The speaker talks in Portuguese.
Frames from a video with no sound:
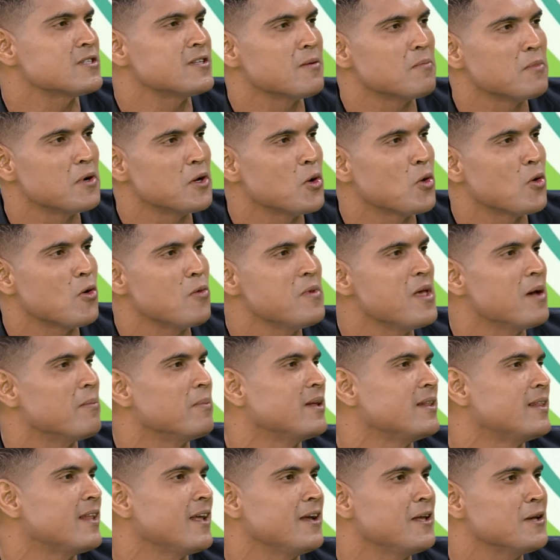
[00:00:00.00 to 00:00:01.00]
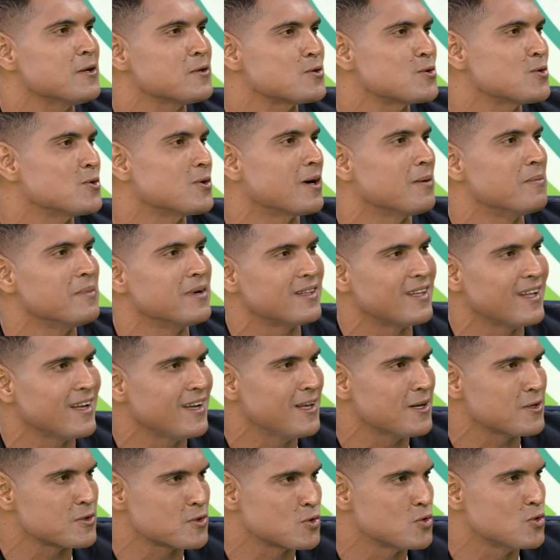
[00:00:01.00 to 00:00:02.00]
semana eu comia manteiga e açúcar,
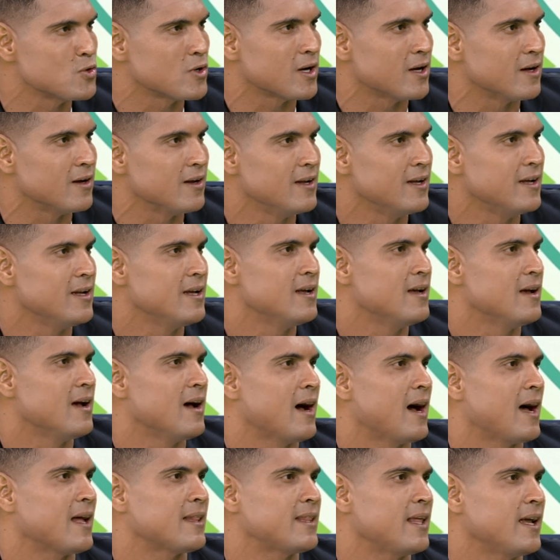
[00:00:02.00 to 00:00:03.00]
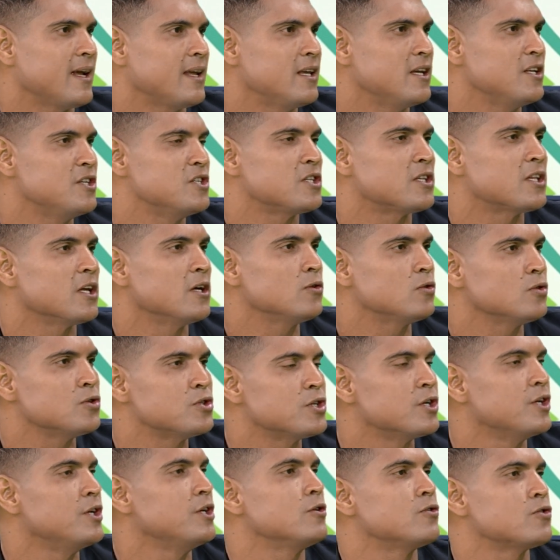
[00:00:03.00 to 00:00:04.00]
manteiga e açúcar até que de
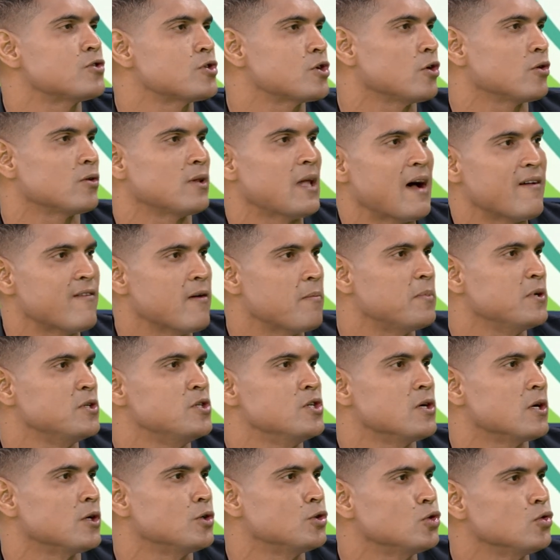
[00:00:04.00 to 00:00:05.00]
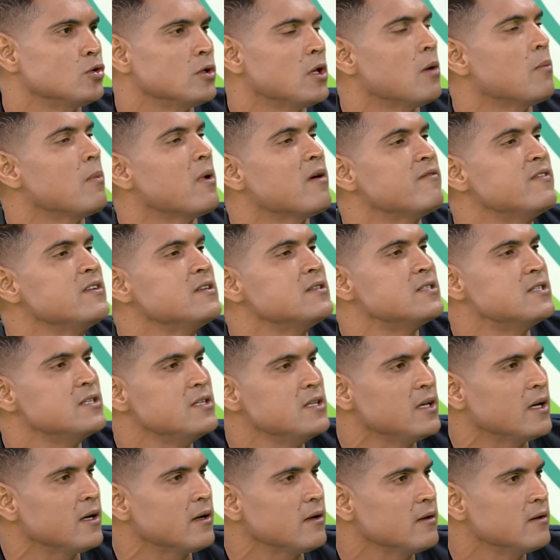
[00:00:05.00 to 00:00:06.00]
tantos gritos que eu dava pedindo ajuda, uma
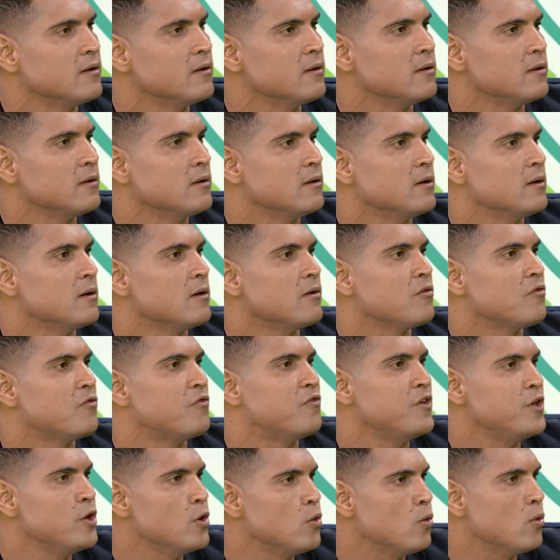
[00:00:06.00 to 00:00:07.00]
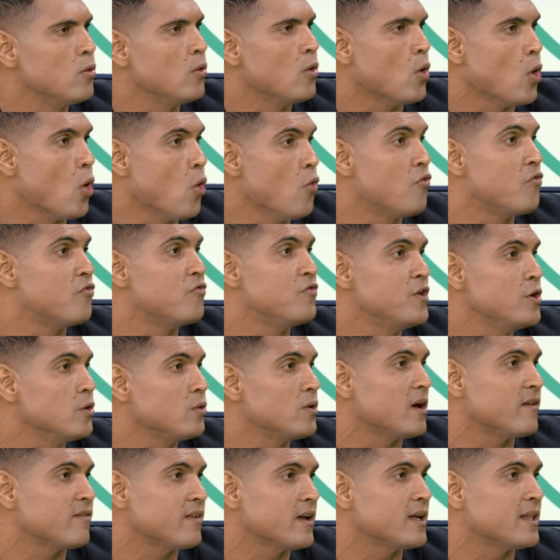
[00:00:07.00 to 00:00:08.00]
vizinha viu,
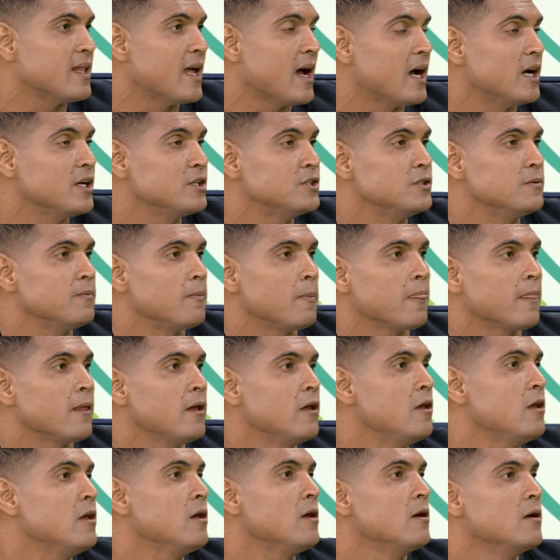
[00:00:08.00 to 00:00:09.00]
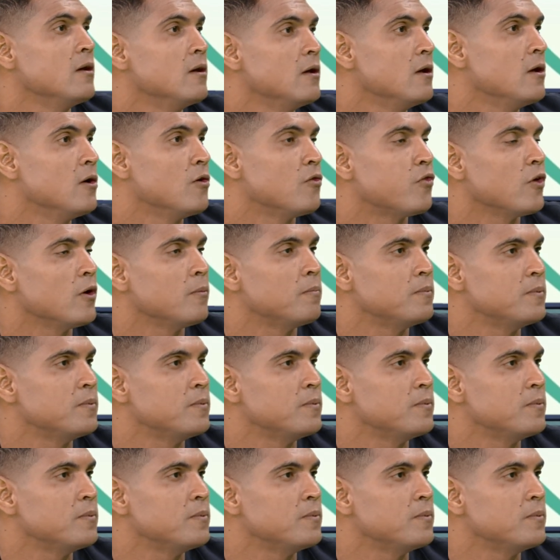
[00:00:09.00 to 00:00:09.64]
ouviu na verdade, e foi